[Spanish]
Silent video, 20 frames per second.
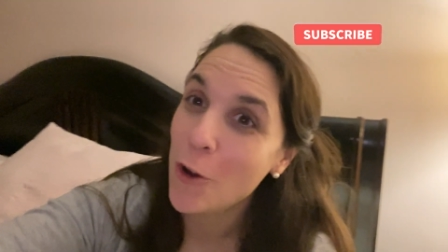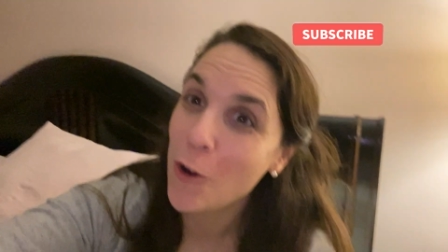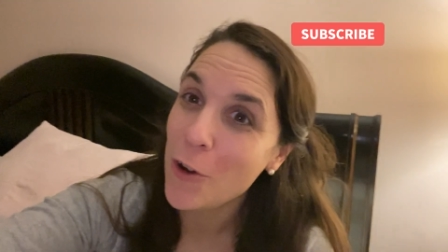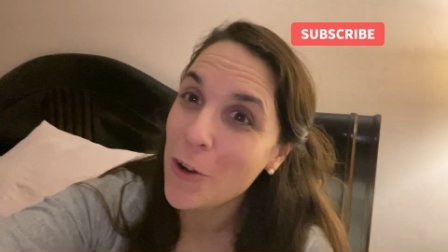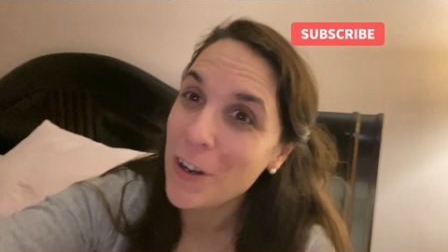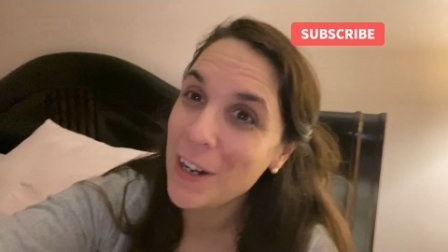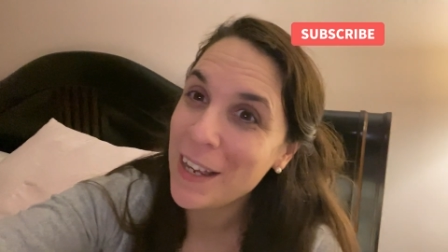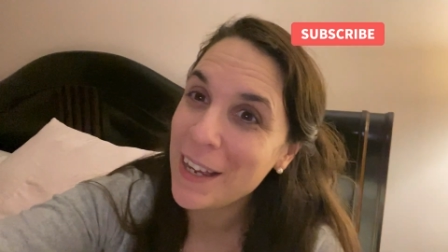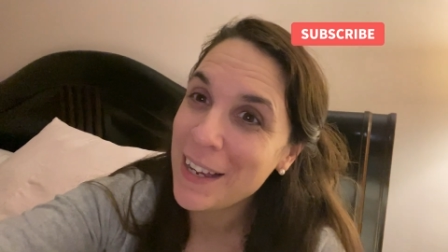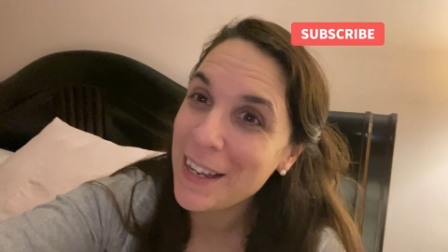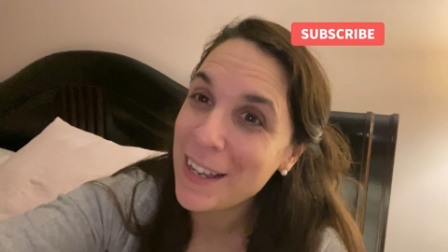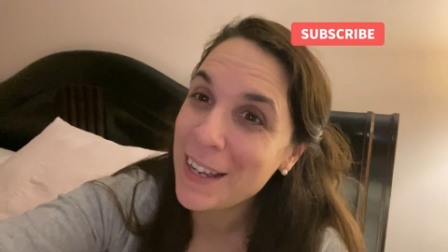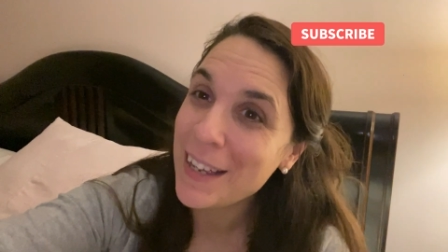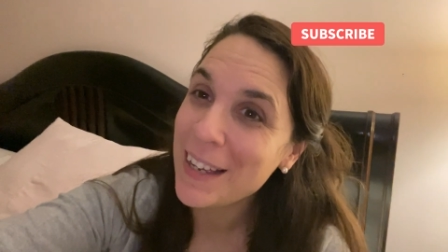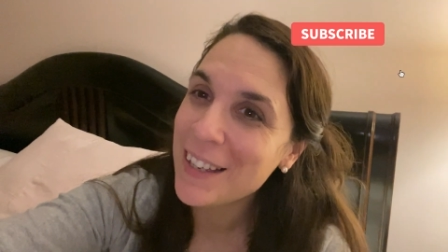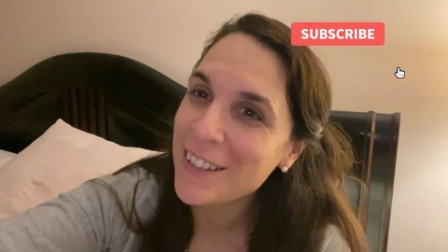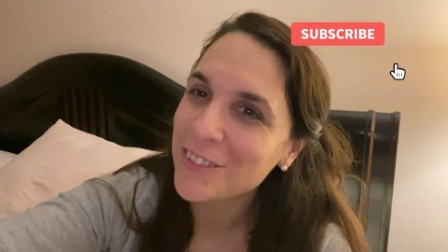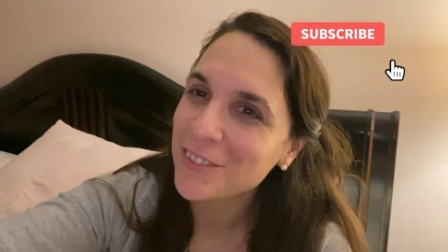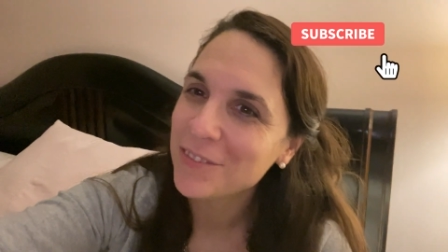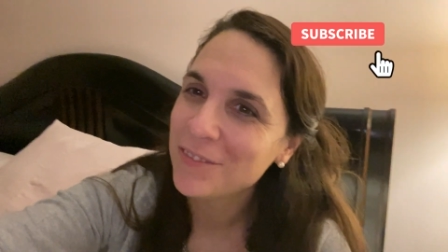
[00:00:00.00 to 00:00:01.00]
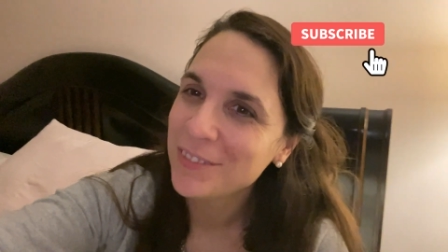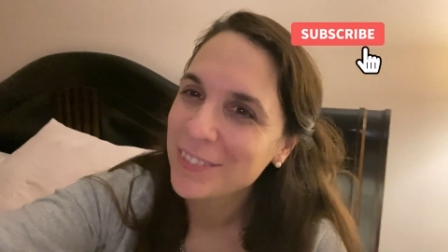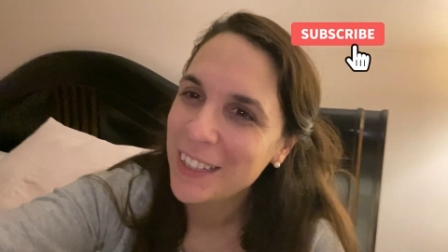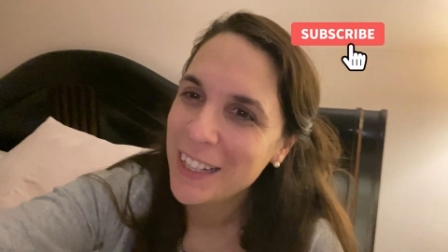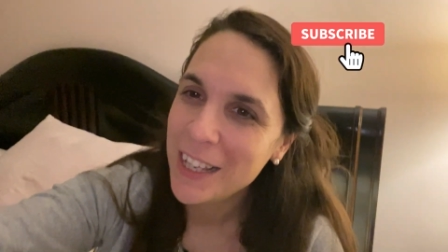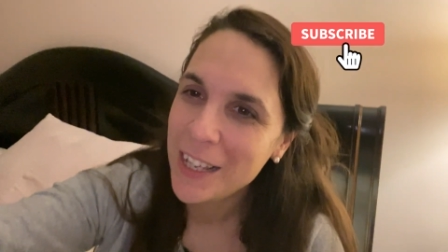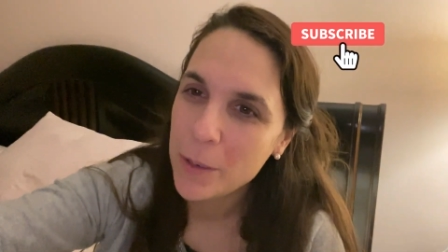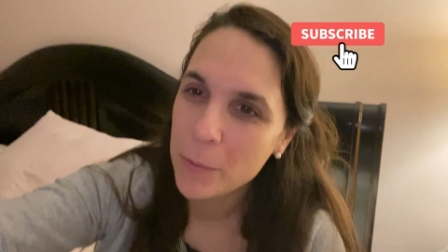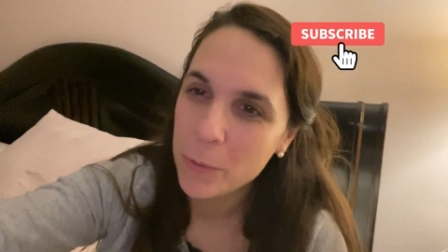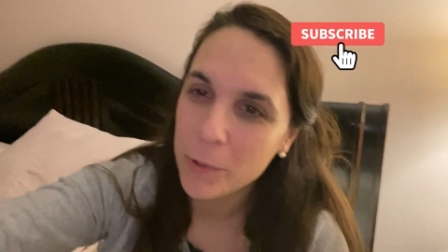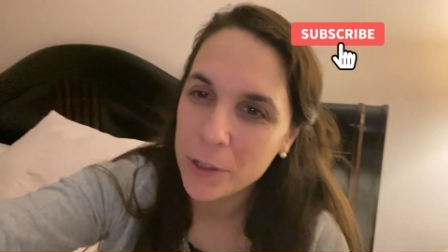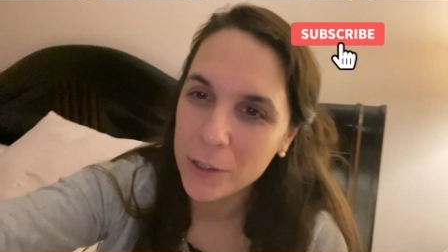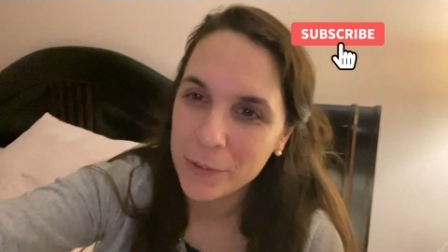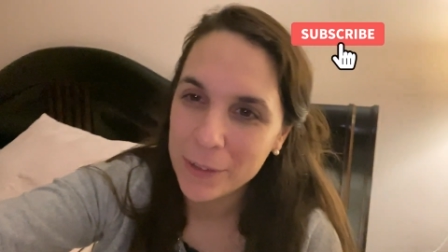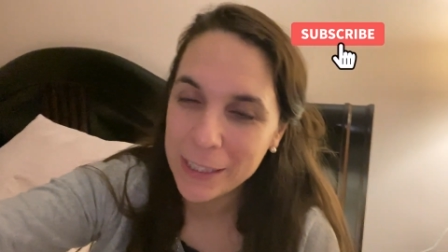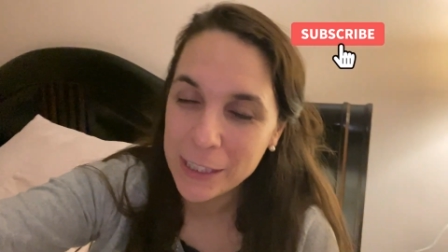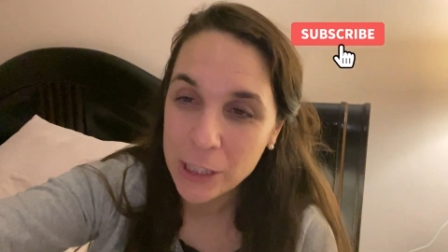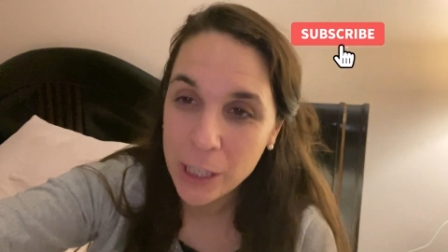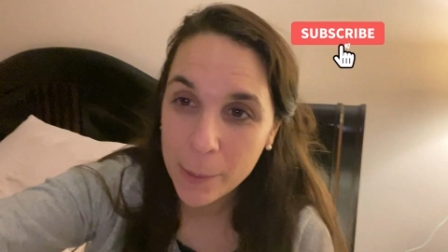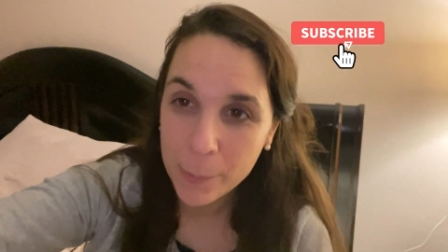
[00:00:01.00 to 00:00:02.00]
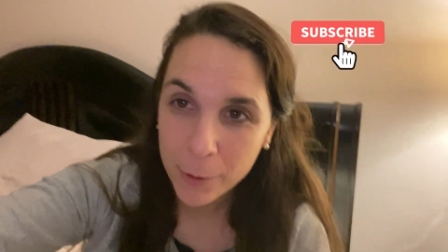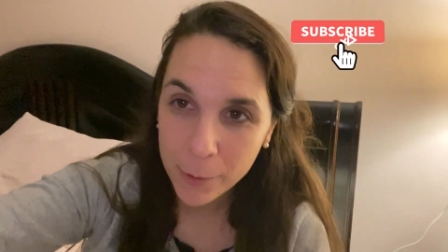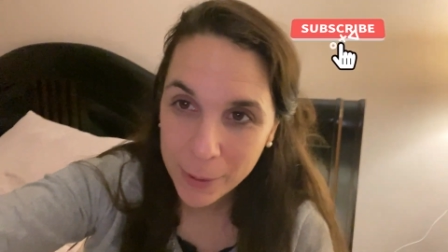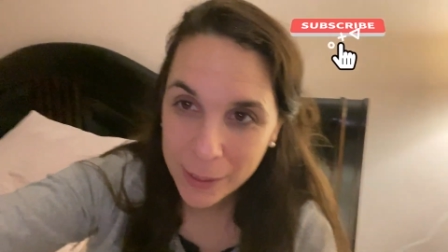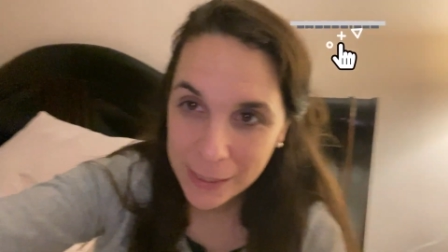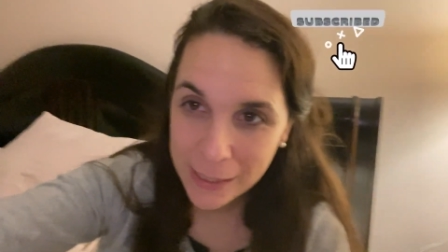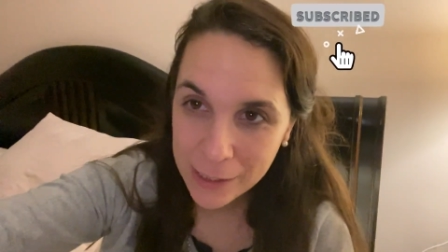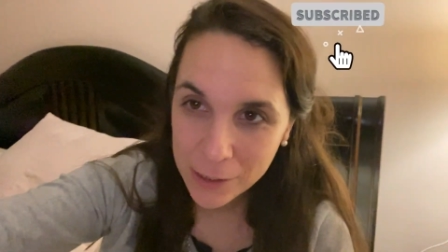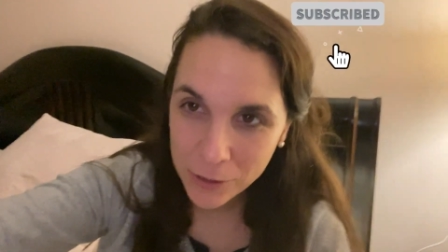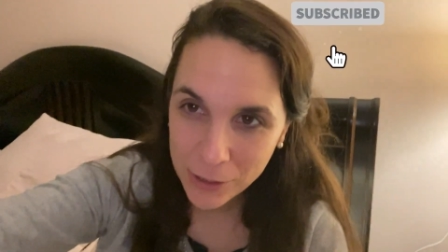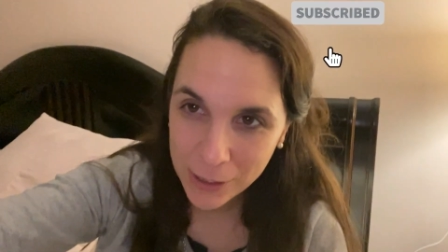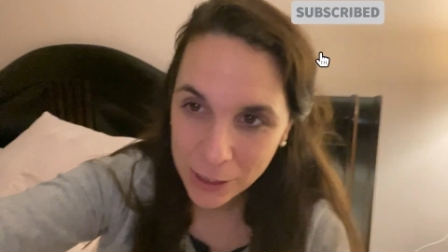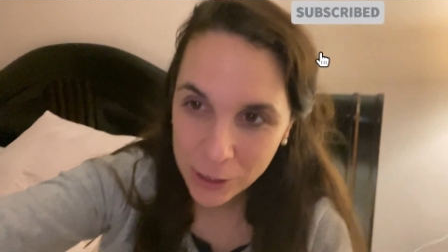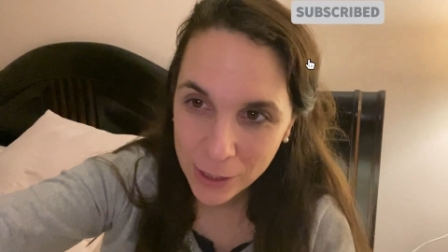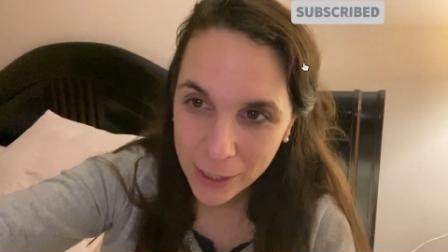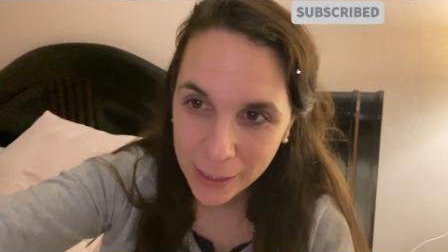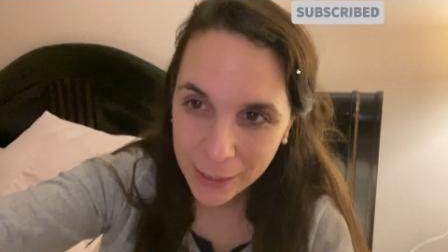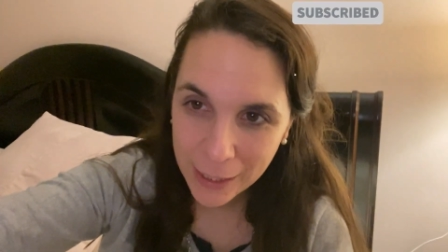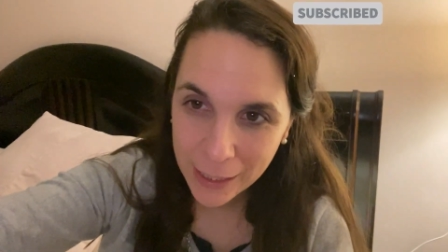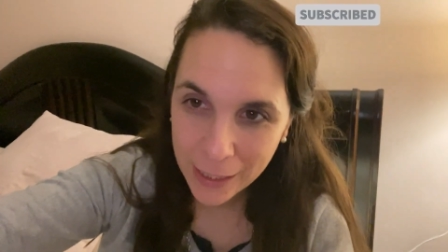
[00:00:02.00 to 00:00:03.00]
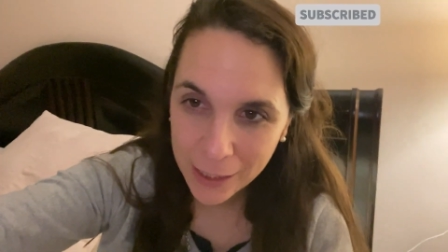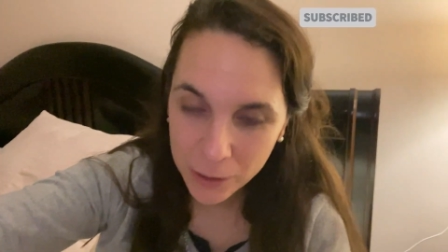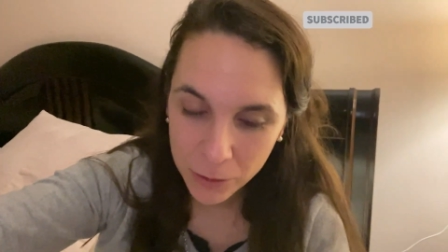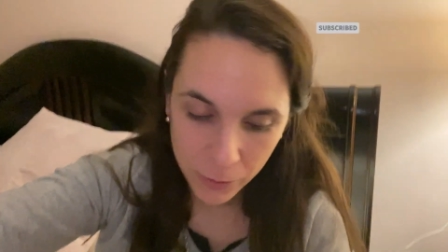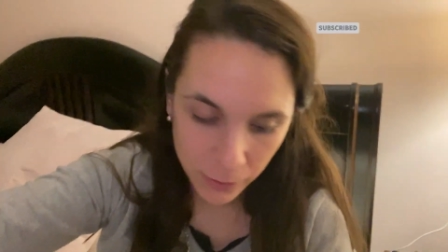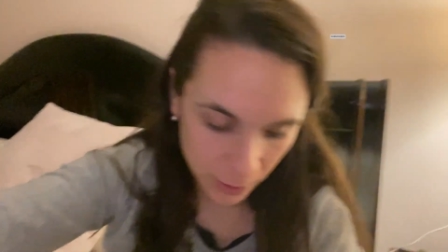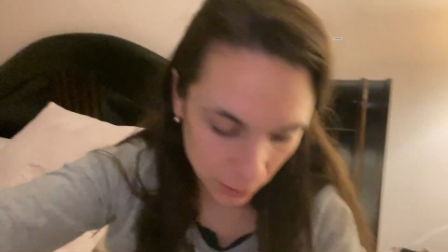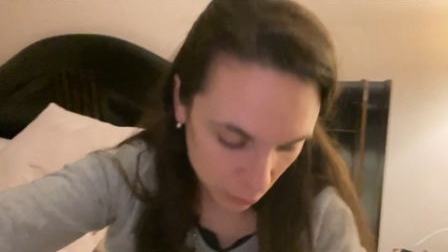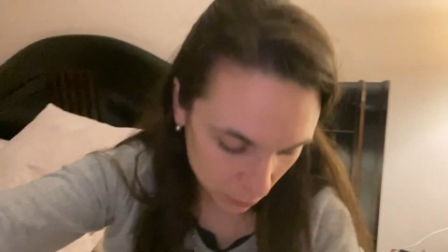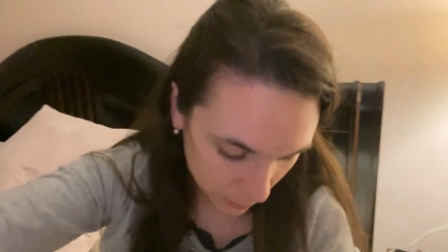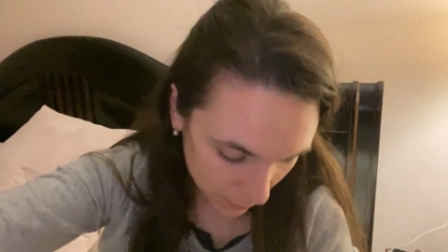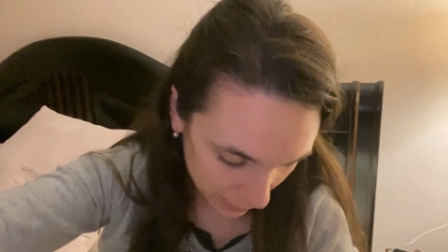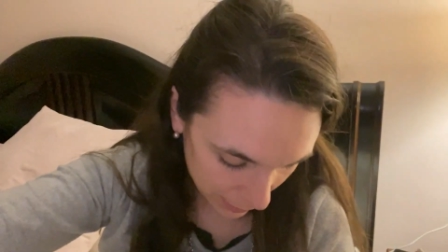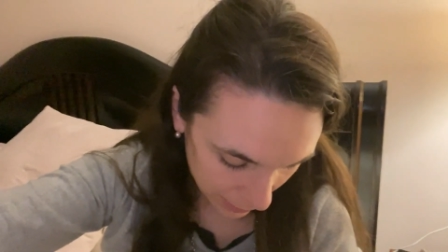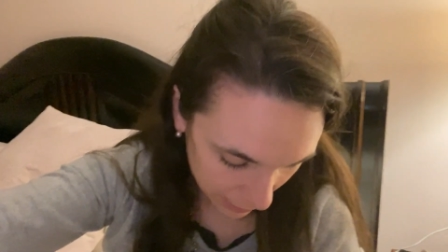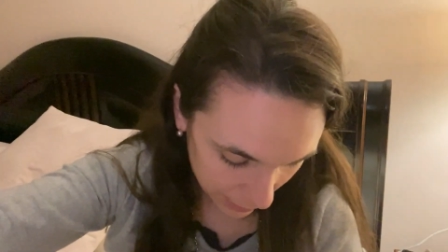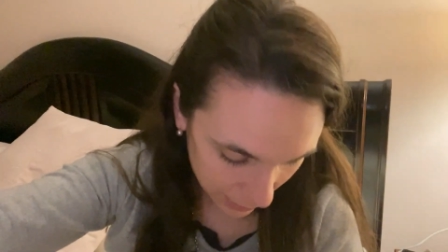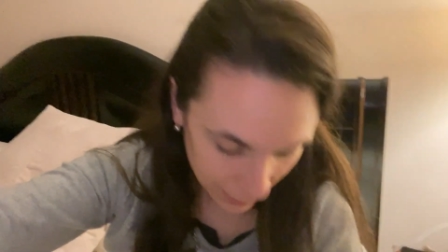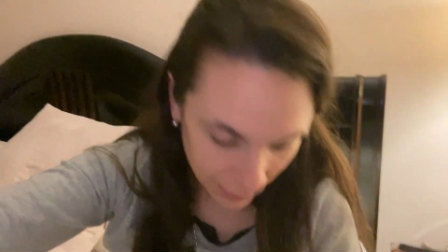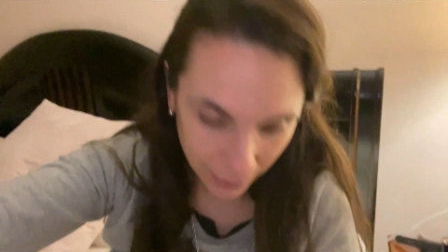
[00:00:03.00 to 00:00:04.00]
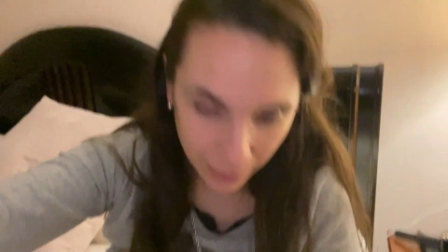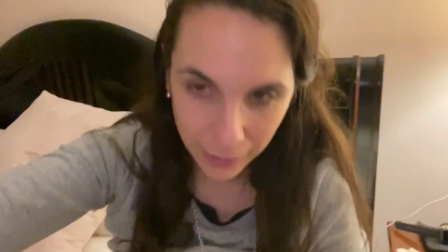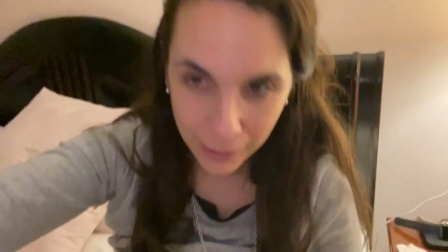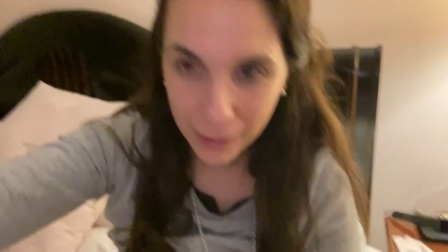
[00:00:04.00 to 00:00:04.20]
Hola. Bueno, estoy aprovechando que estoy aquí dando de comer a,